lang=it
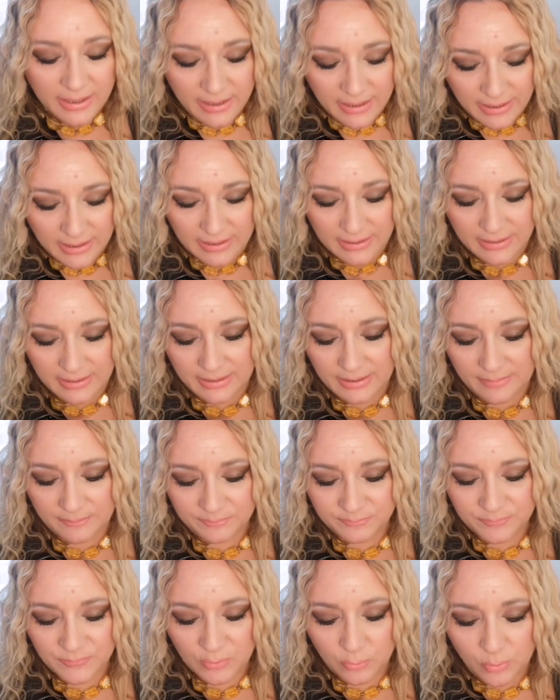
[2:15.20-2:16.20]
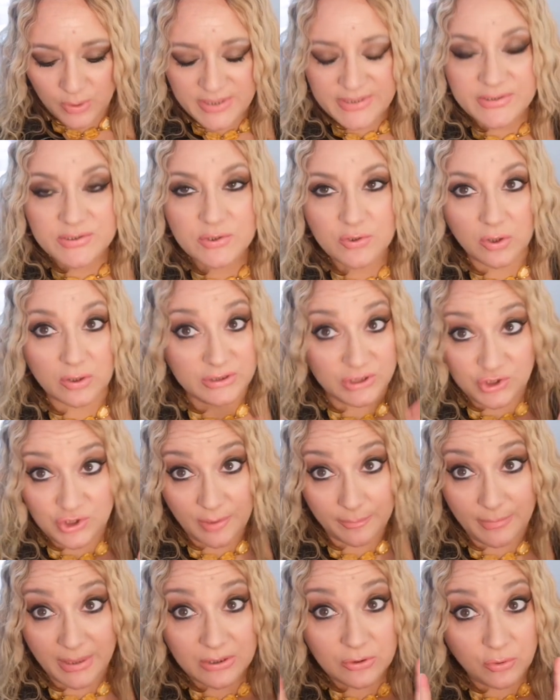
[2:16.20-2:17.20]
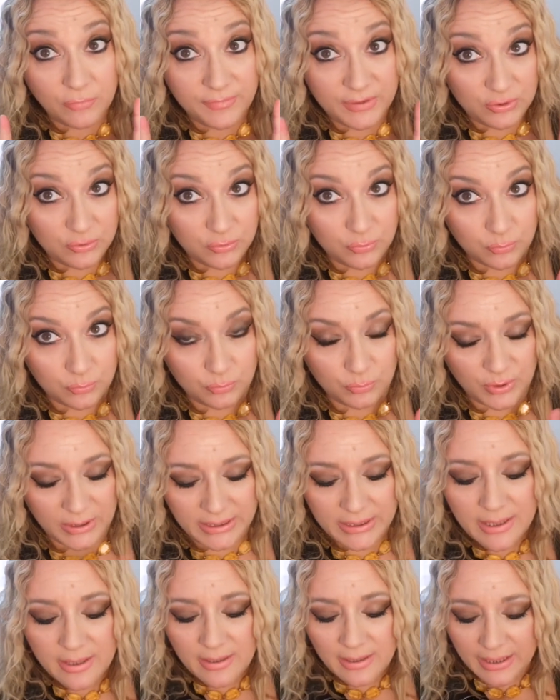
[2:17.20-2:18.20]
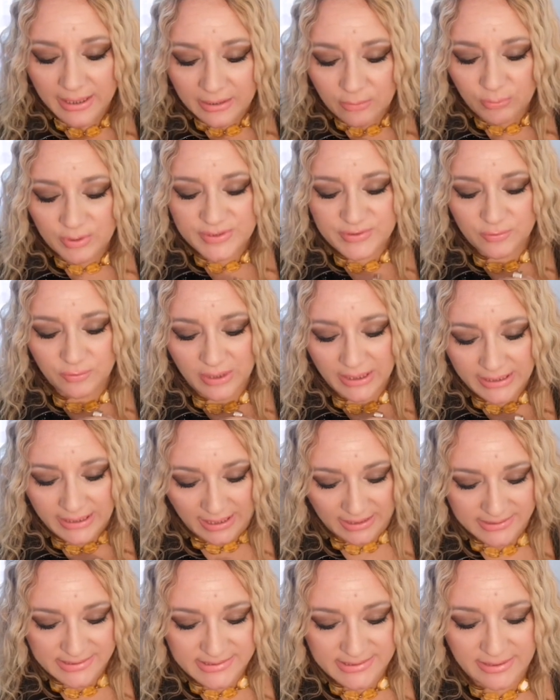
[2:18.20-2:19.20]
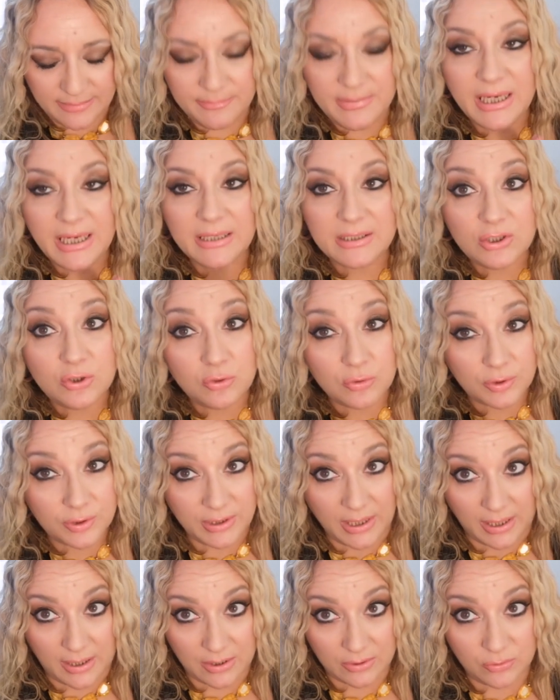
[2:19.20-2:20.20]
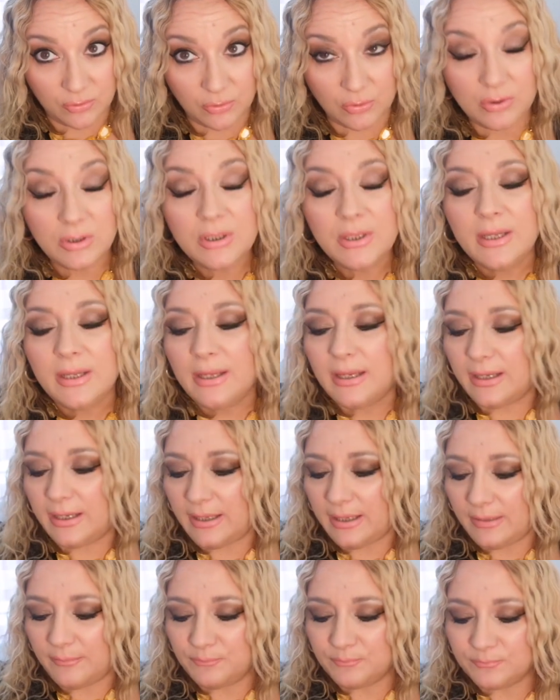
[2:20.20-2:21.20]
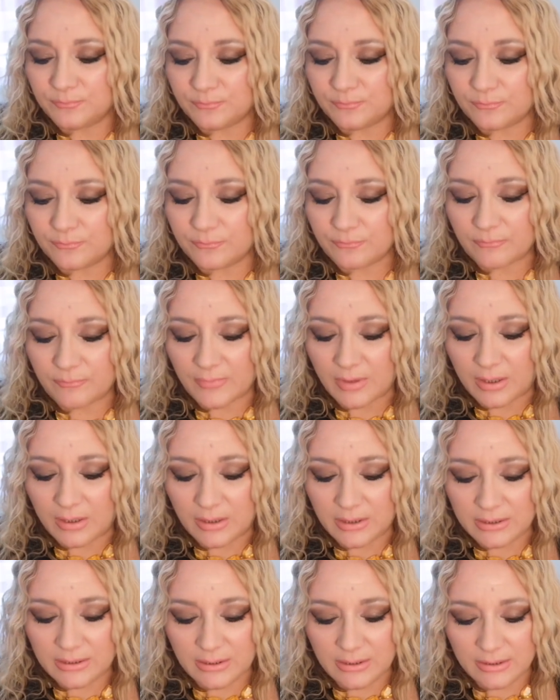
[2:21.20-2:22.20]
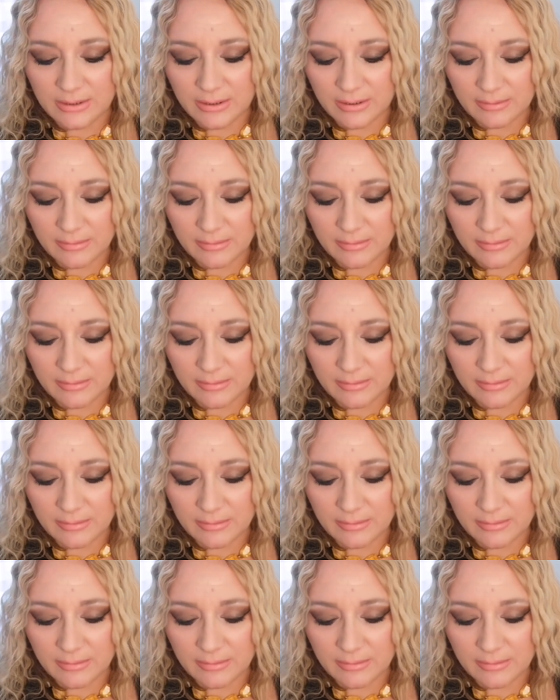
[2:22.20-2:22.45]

e ehm, questo di Gianmarco Venturi e questo ragazze mi ha ricordato ehm, il